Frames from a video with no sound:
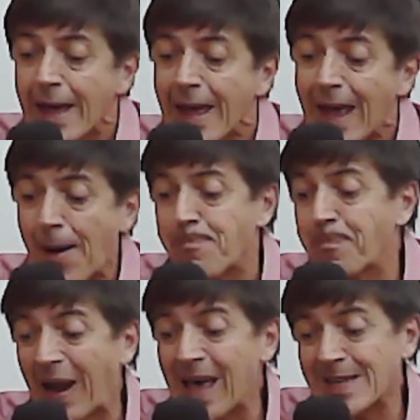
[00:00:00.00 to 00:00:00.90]
é a
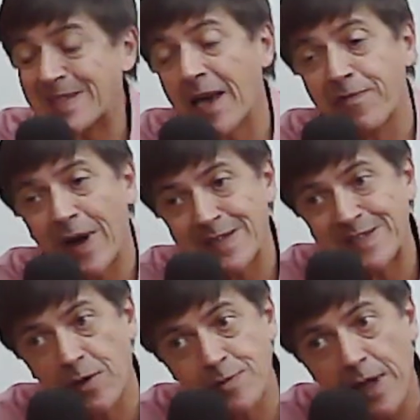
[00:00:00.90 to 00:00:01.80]

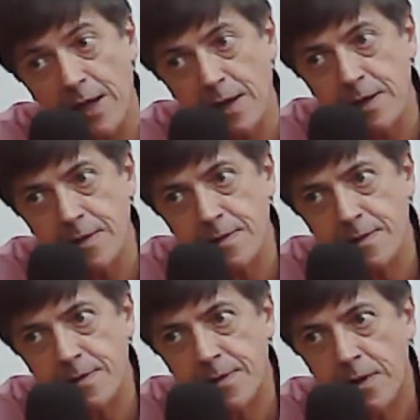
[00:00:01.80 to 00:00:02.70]
preservação dela.
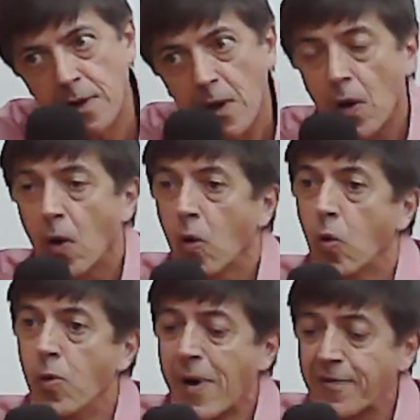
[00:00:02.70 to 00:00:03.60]

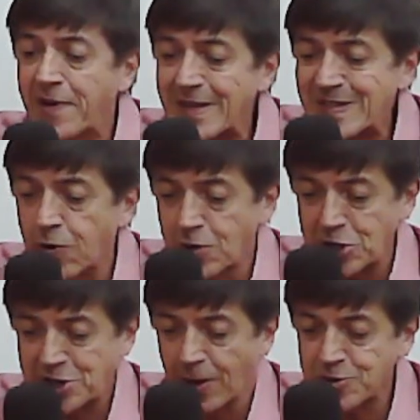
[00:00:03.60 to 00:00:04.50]
Uma vez que o que
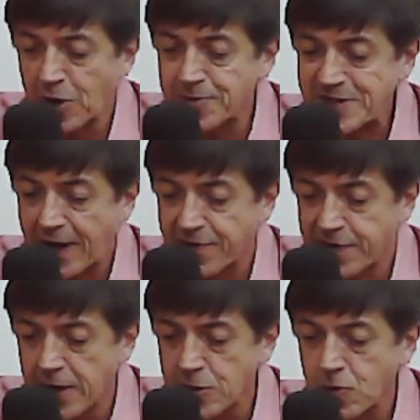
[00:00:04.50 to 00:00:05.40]
estamos
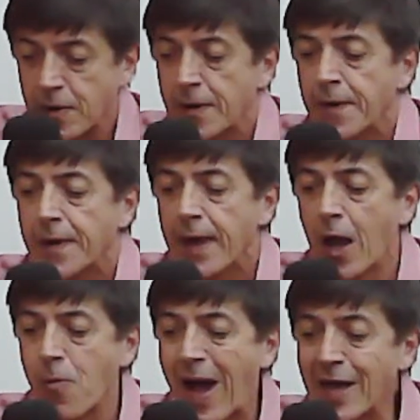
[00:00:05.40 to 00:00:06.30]
observando é
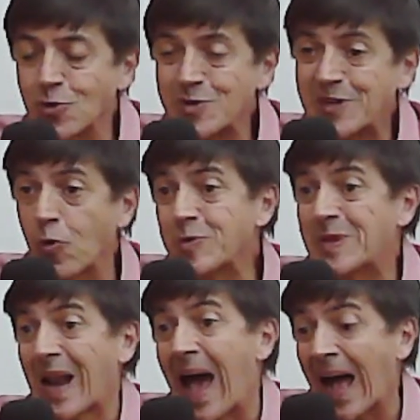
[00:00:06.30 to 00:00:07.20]
uma redução
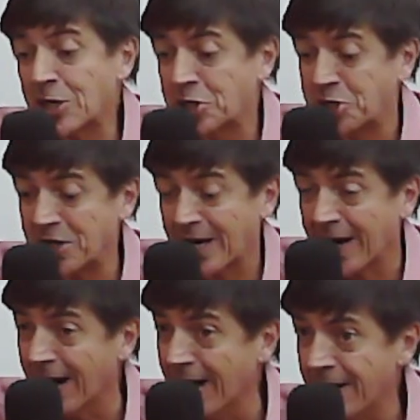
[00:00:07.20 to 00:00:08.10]

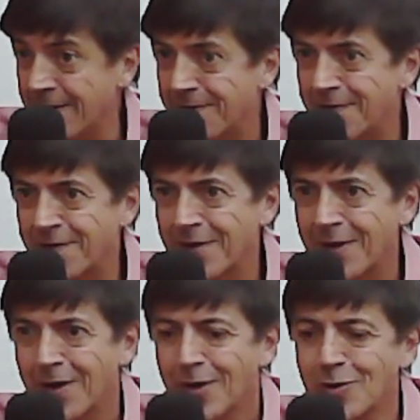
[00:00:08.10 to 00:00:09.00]
drástica
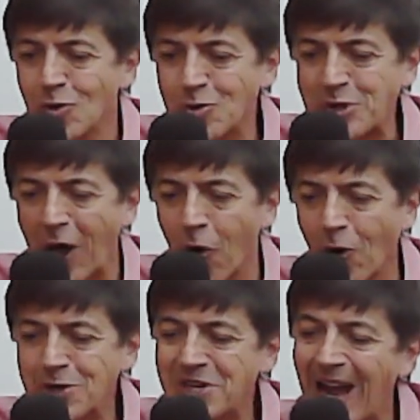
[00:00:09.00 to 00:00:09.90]
no teor
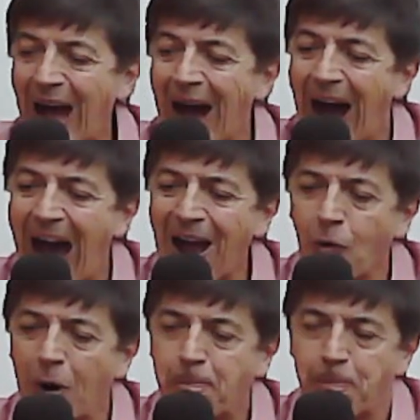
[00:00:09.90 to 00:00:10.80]
de
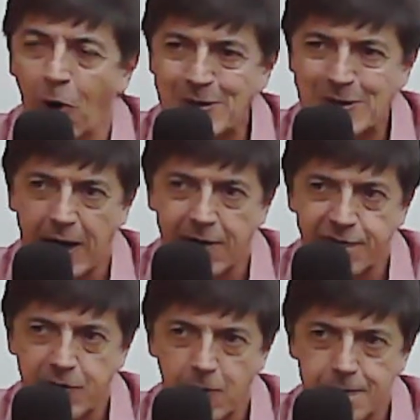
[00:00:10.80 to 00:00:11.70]
água potável.